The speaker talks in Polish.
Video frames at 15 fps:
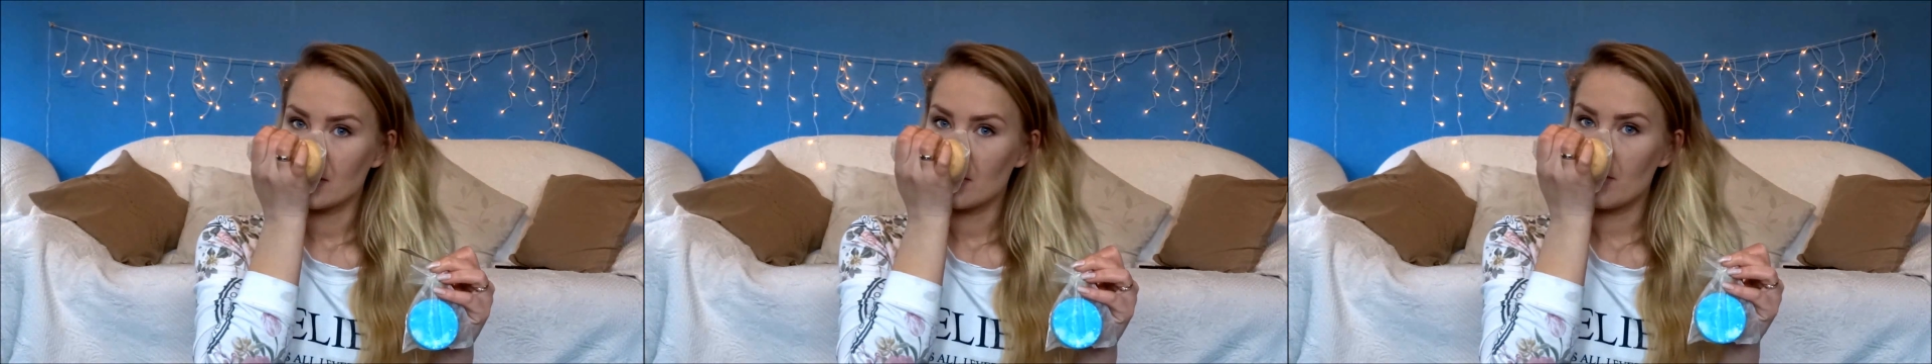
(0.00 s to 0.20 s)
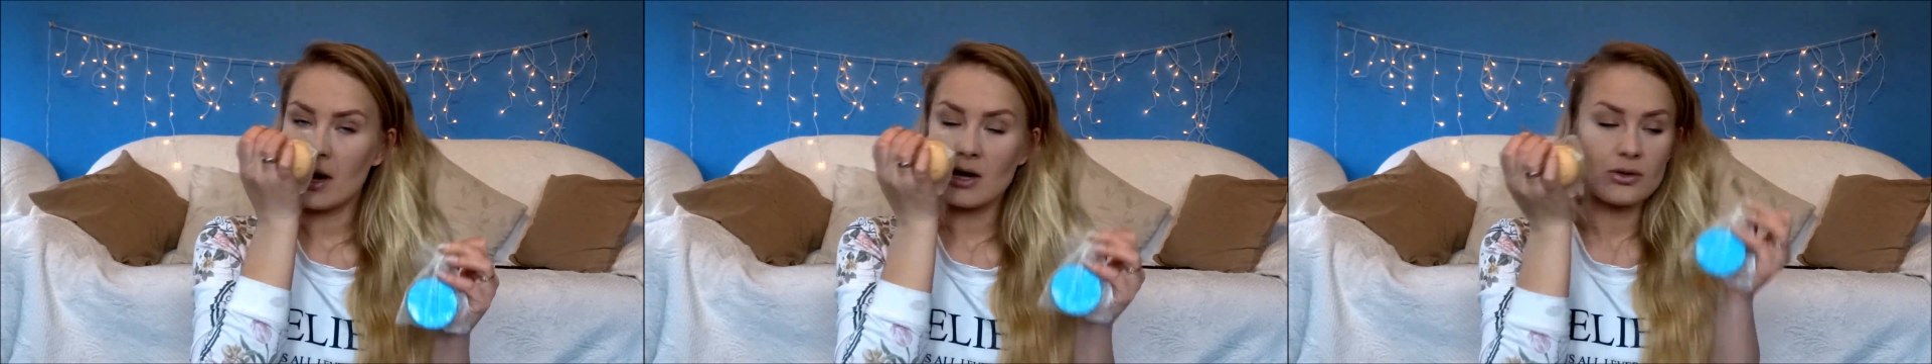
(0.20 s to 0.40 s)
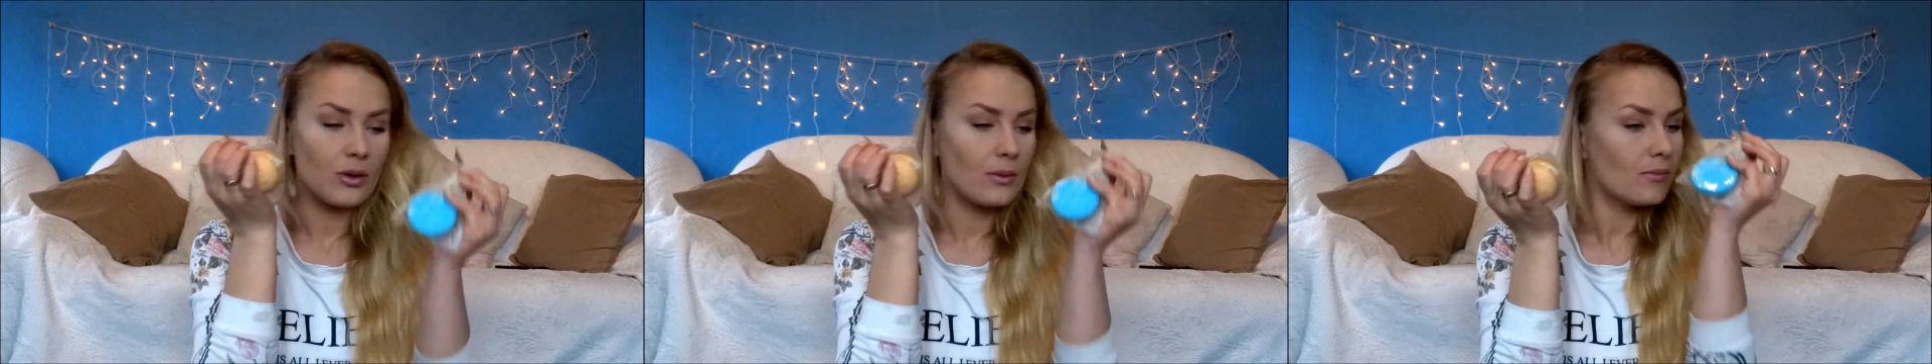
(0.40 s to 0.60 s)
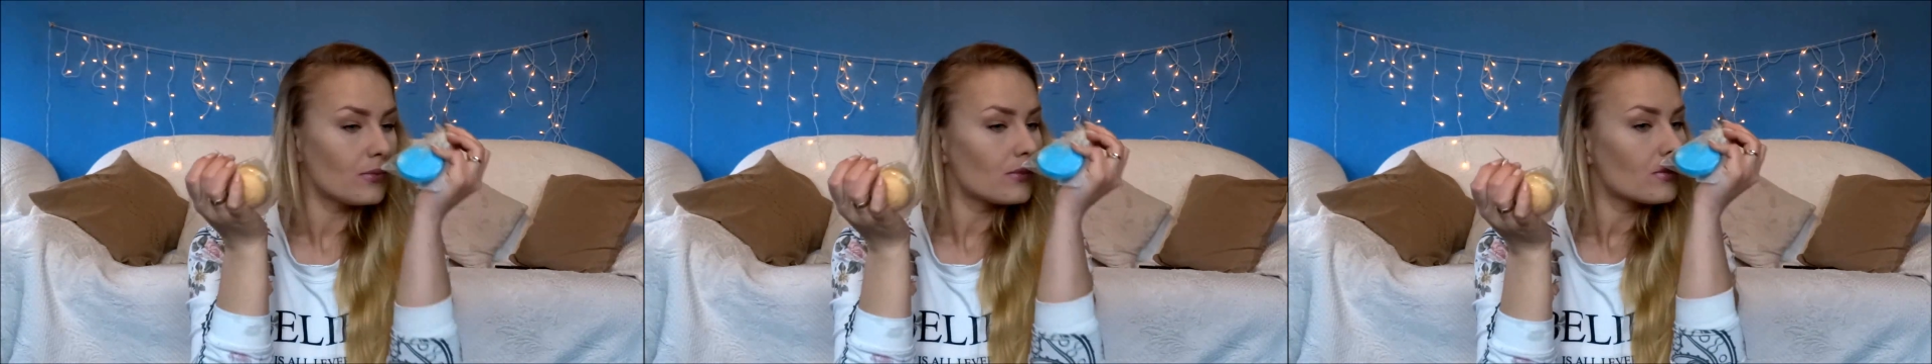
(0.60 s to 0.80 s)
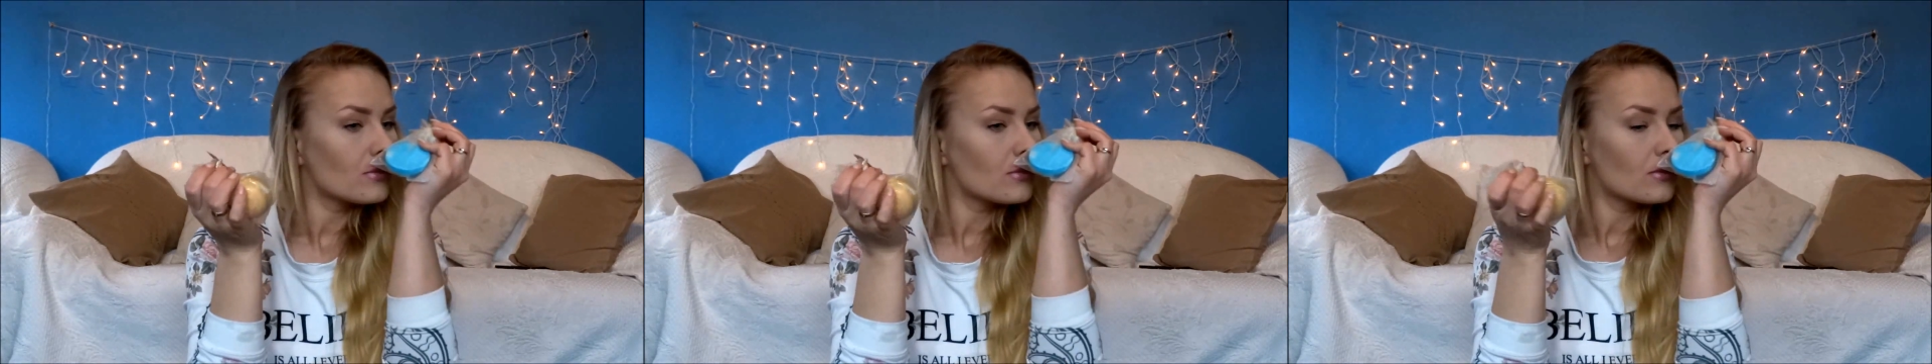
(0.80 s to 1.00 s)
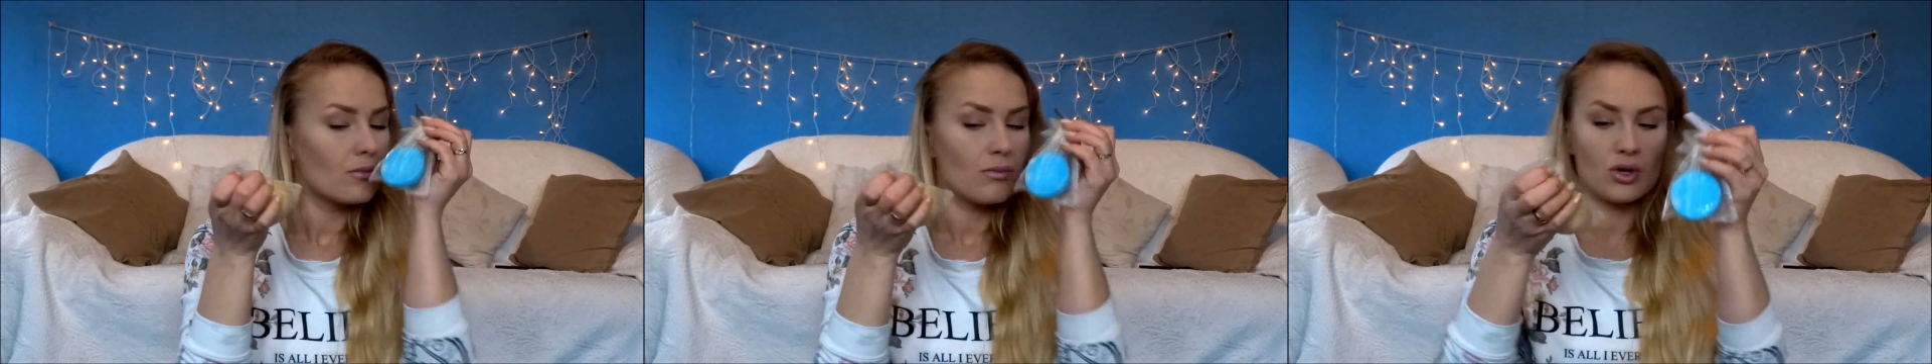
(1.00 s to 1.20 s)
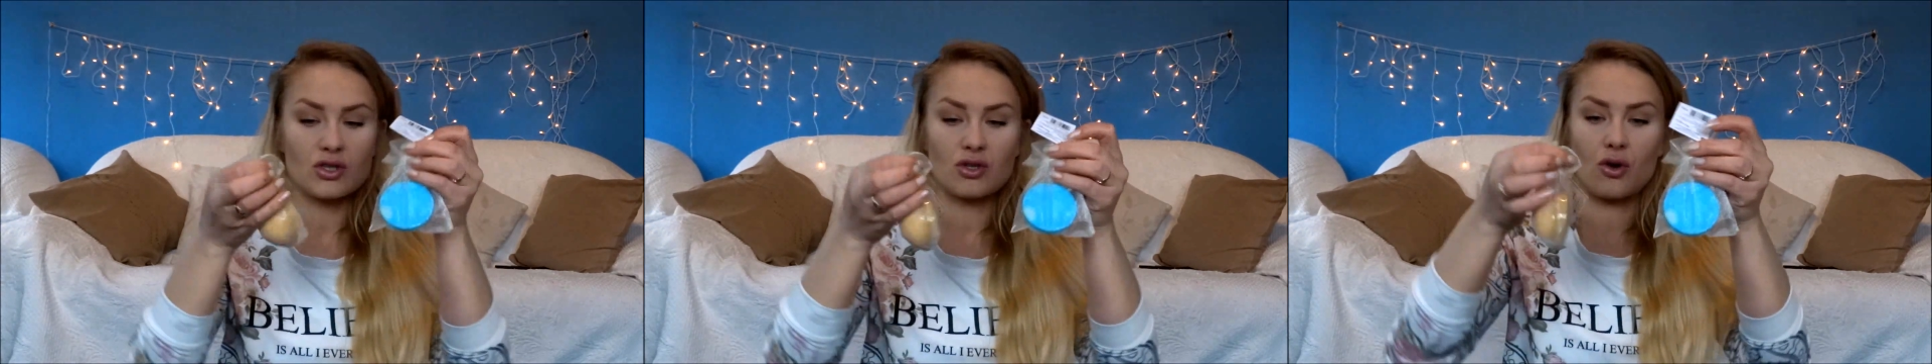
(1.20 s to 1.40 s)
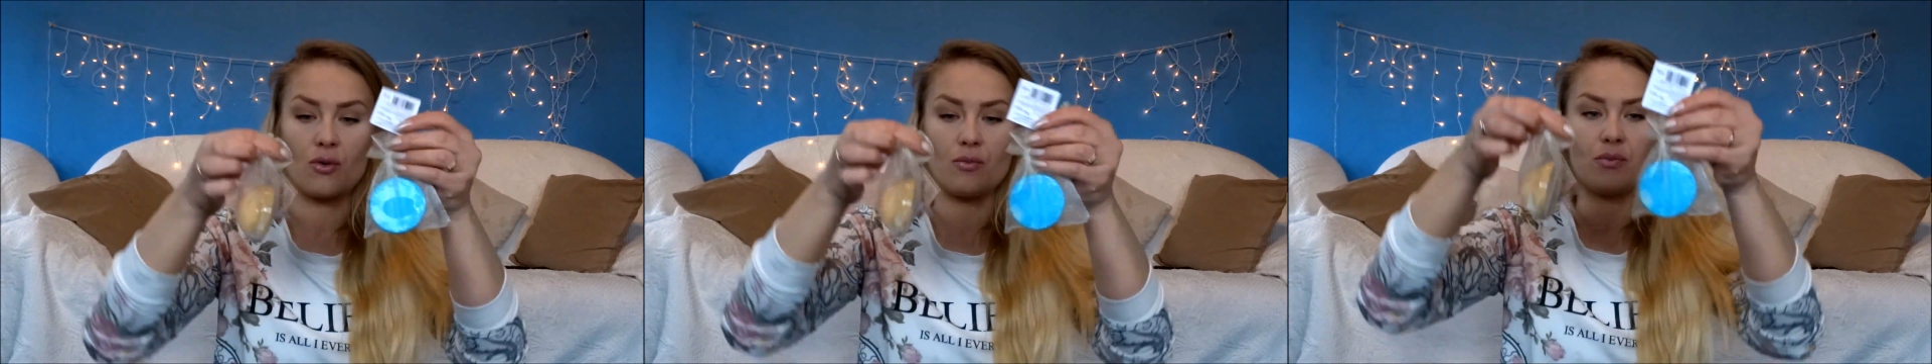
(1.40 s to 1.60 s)
Pachną
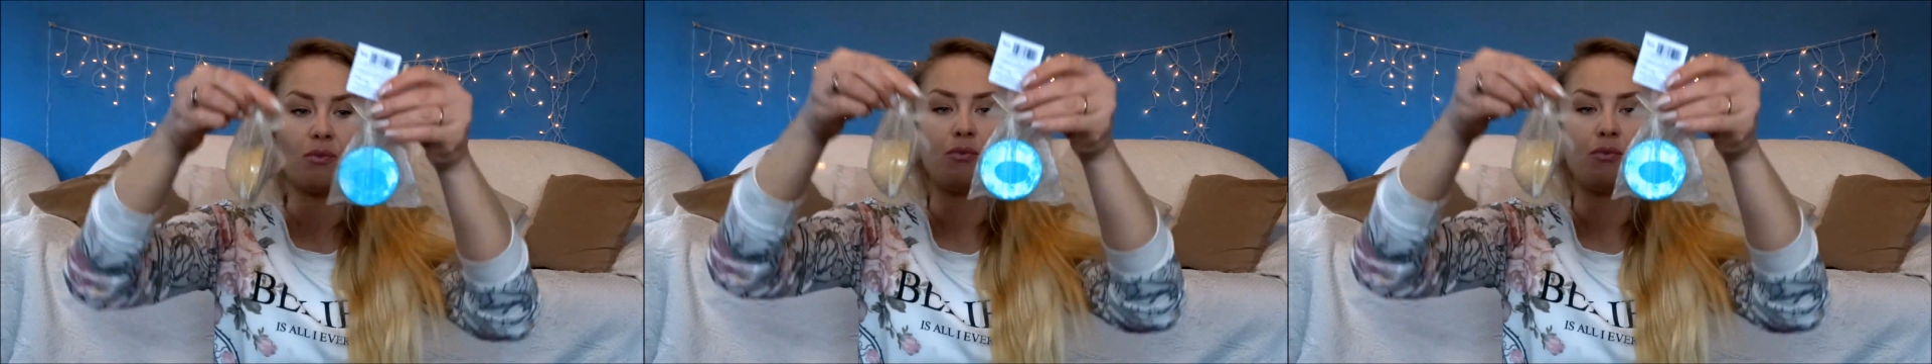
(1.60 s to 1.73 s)
bosko